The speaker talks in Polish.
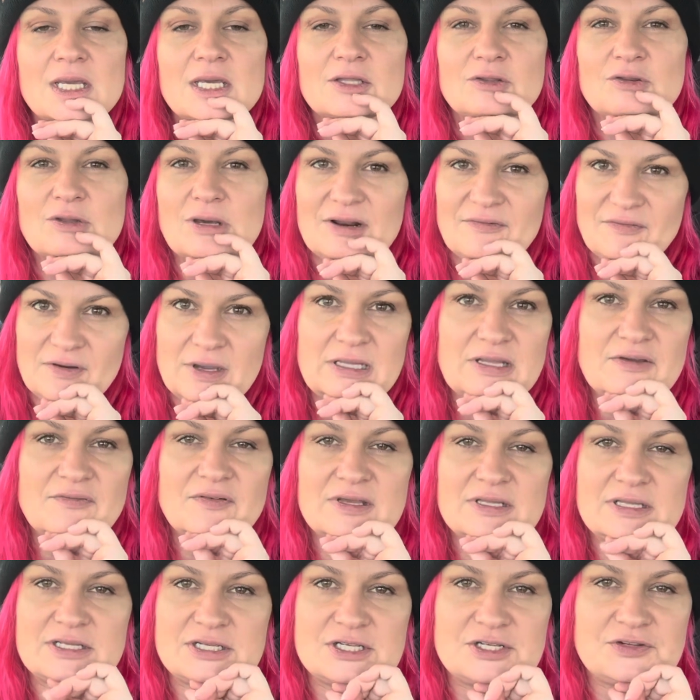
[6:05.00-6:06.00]
No ale fajne,
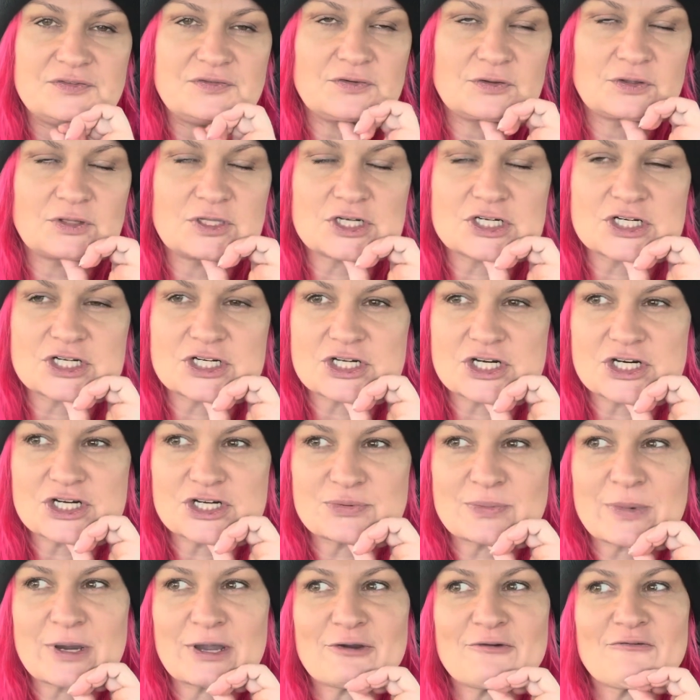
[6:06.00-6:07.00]
fajne świąteczne
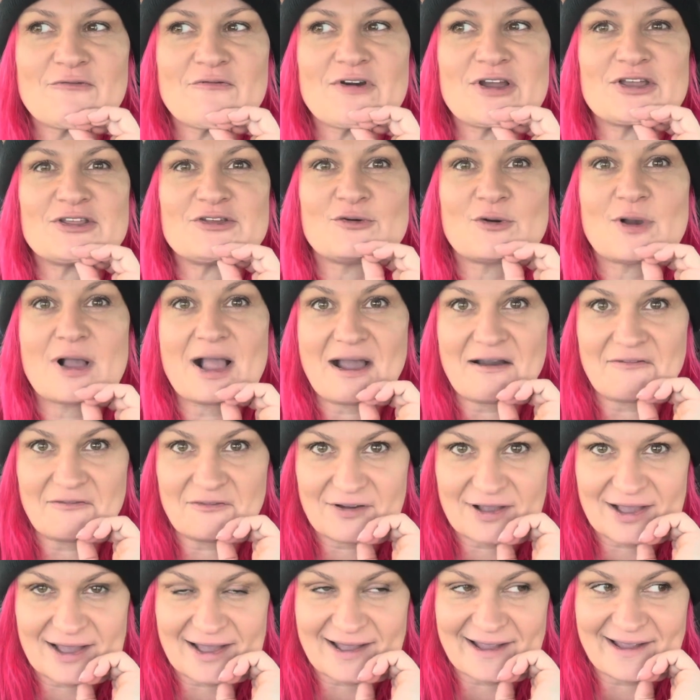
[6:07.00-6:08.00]
rzeczy mają, fajną
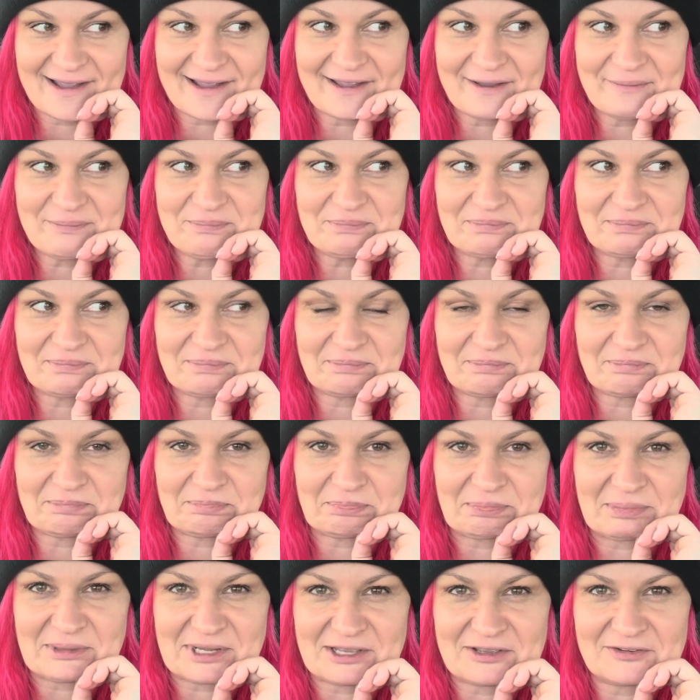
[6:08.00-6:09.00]
kawkę,
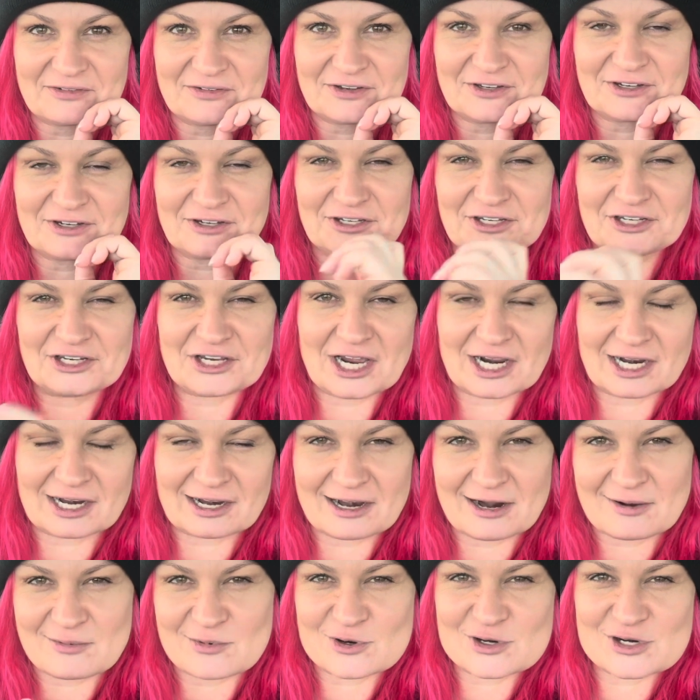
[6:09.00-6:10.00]
mm, takie wiecie,
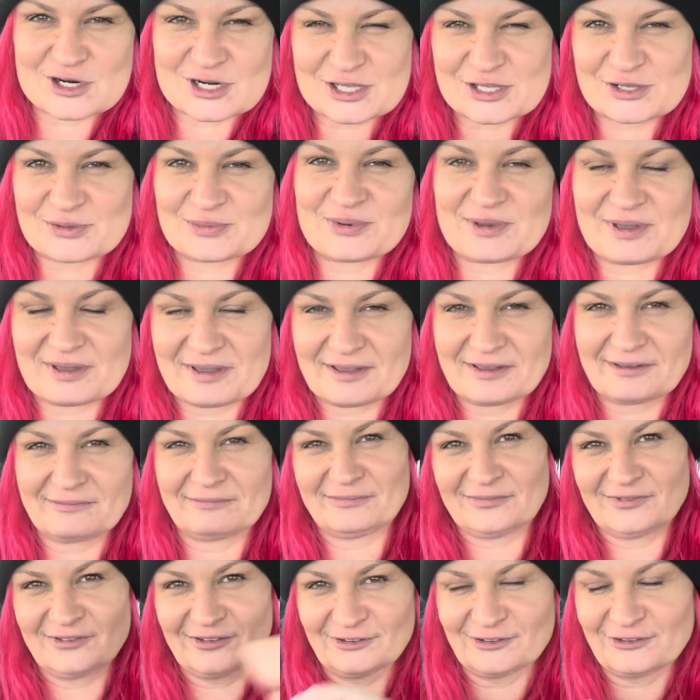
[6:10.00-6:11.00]
ziarna można sobie
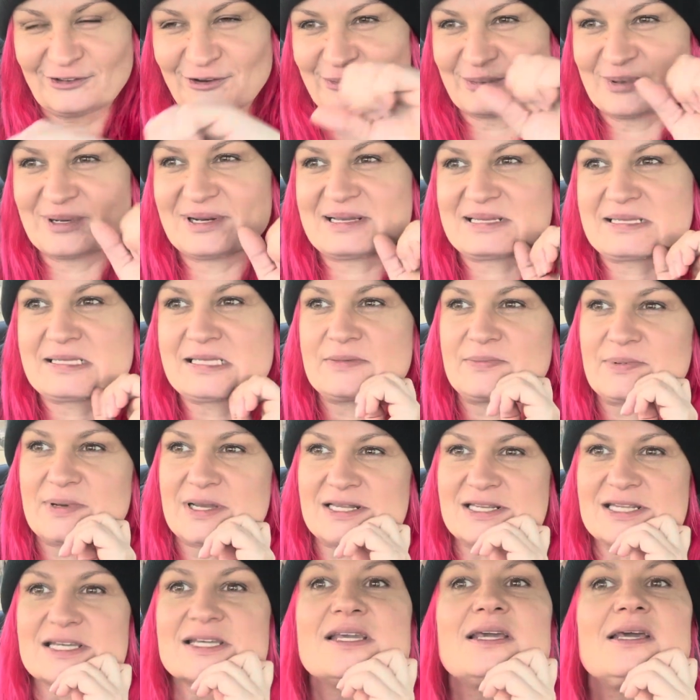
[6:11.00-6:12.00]
do torby
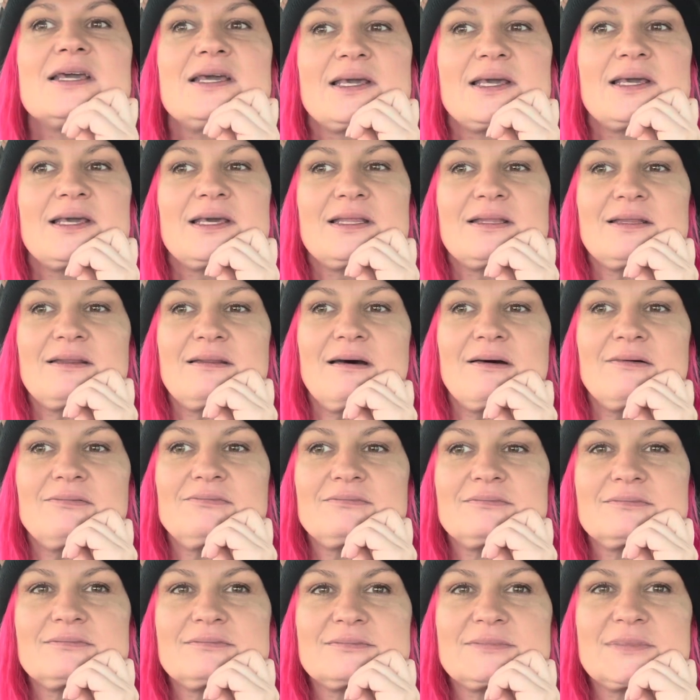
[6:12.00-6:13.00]
nasypać. No,
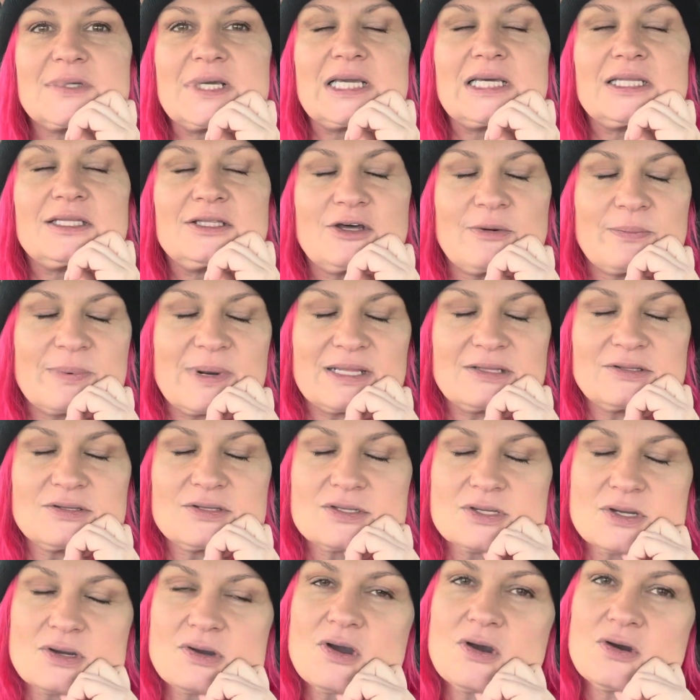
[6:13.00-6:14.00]
dobra, to
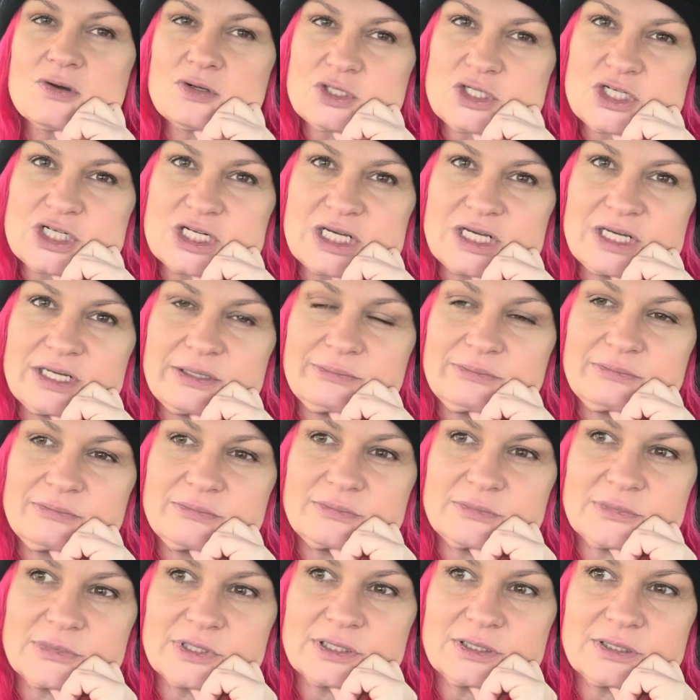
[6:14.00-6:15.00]
co, kończę
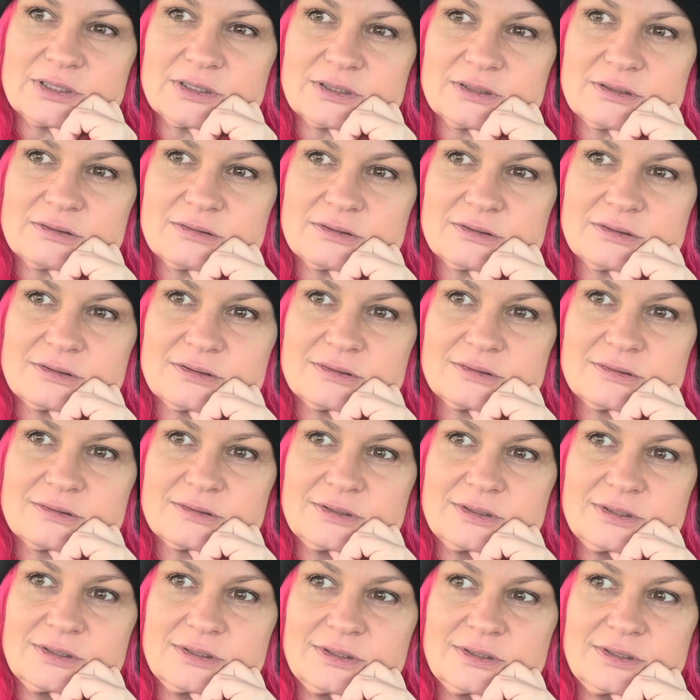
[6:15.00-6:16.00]
e,
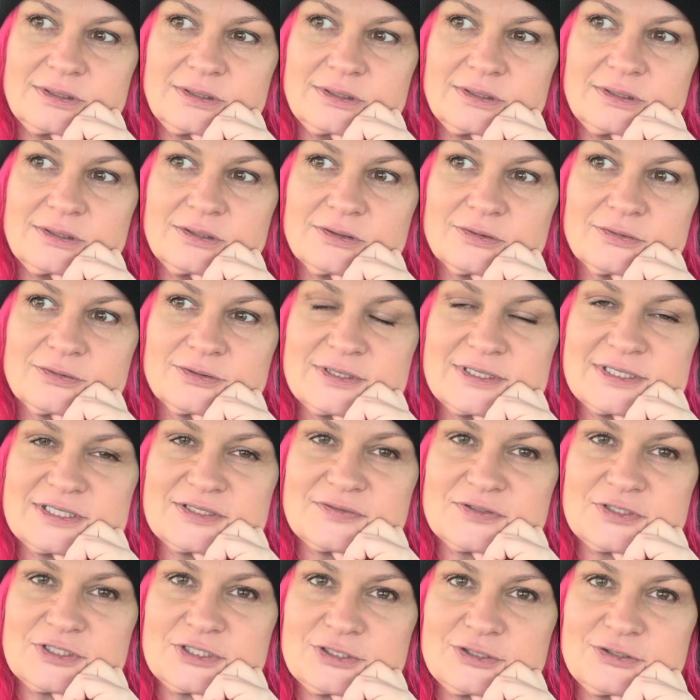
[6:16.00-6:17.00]
i
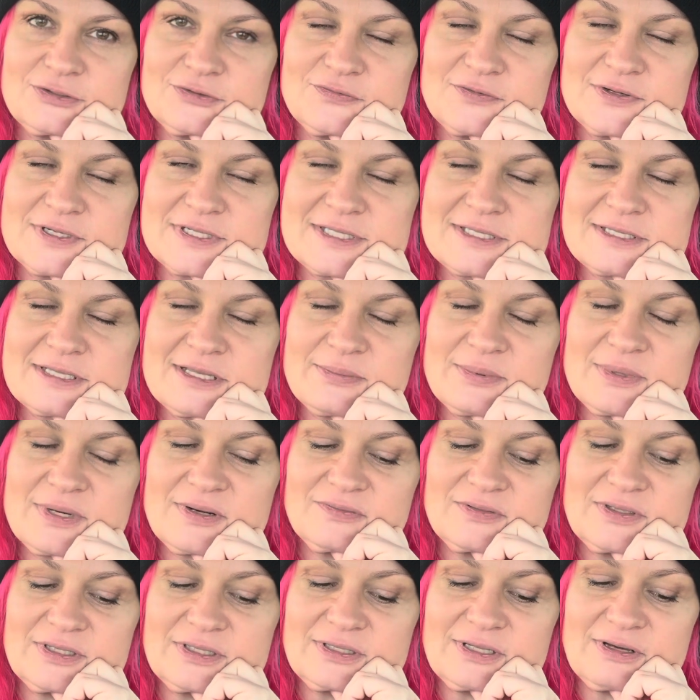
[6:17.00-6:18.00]
odezwę się do Was
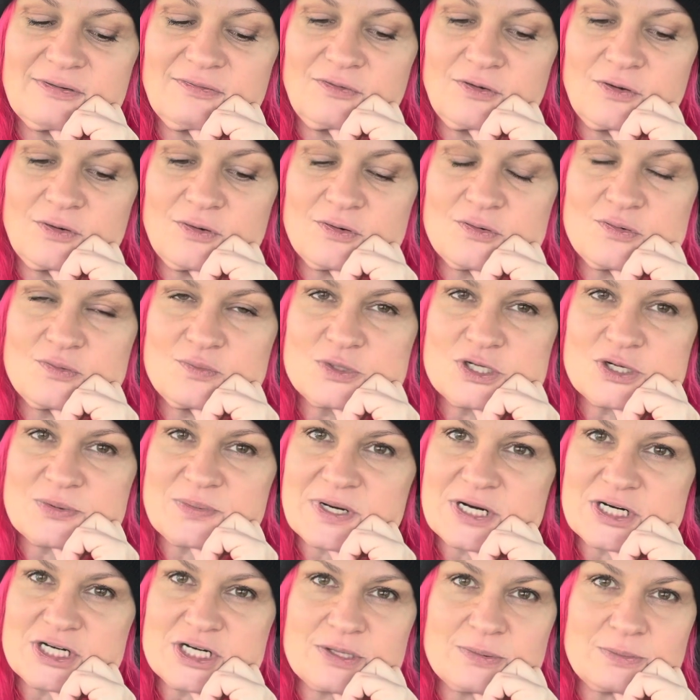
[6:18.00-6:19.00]
naprawdę na vlogu,
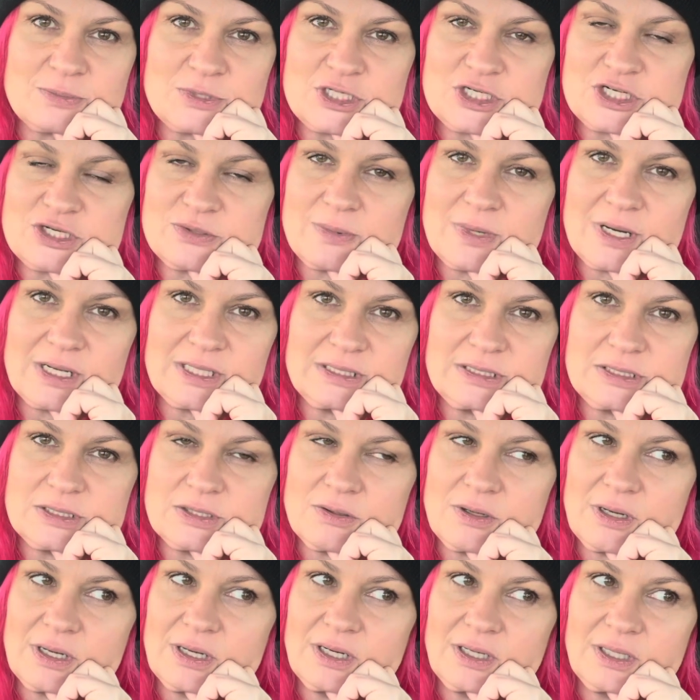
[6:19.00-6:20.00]
przepraszam jeszcze
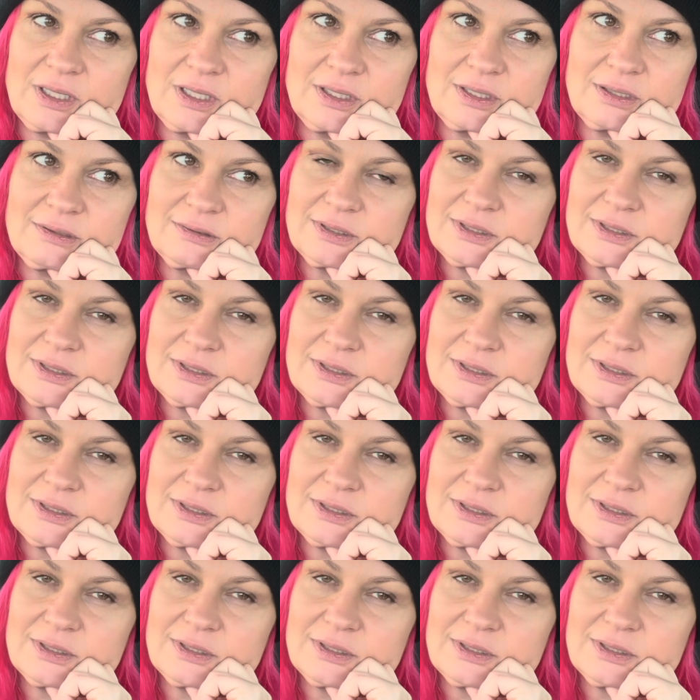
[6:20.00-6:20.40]
bardzo, ale